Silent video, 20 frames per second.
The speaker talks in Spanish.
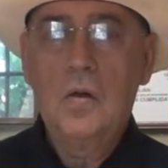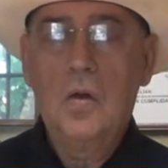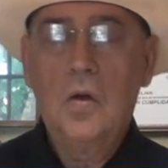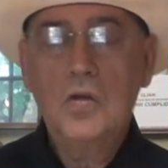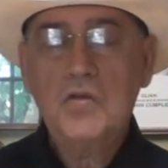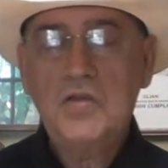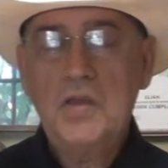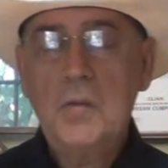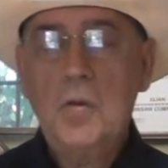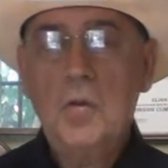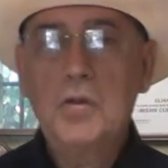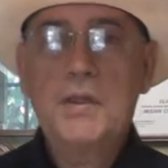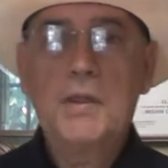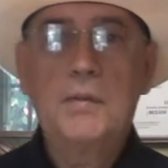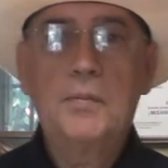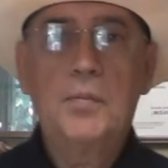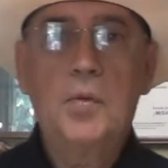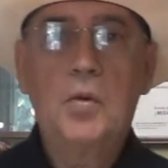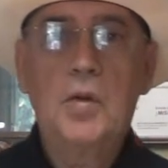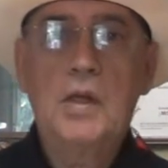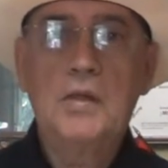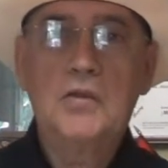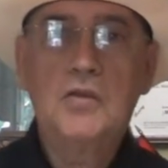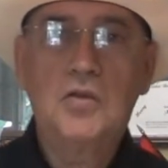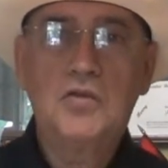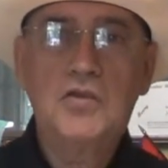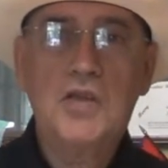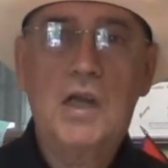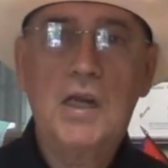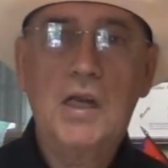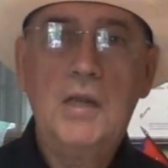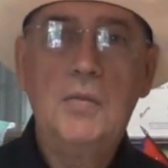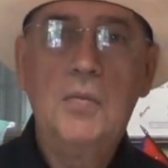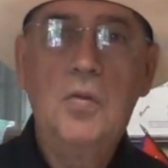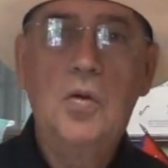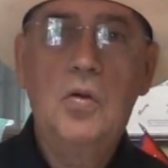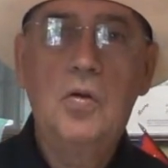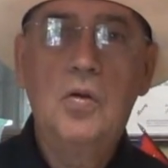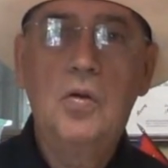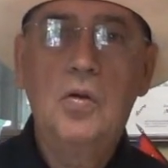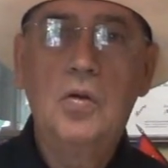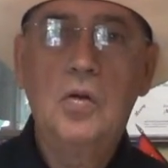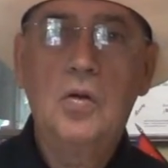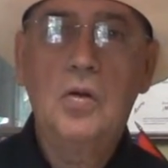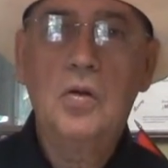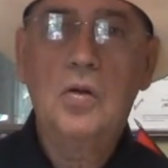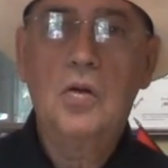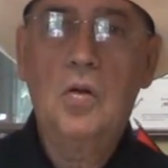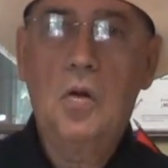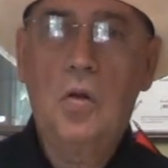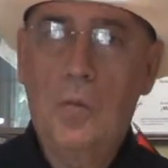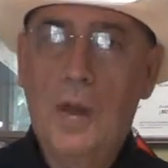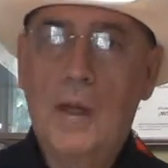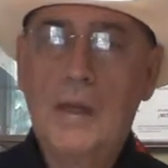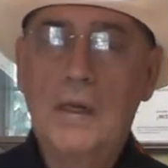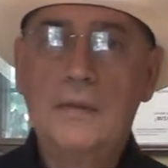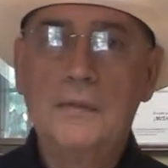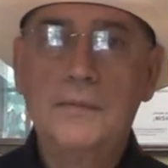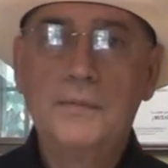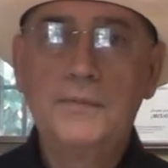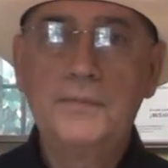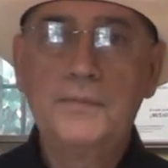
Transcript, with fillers: o si votan por el socialismo global.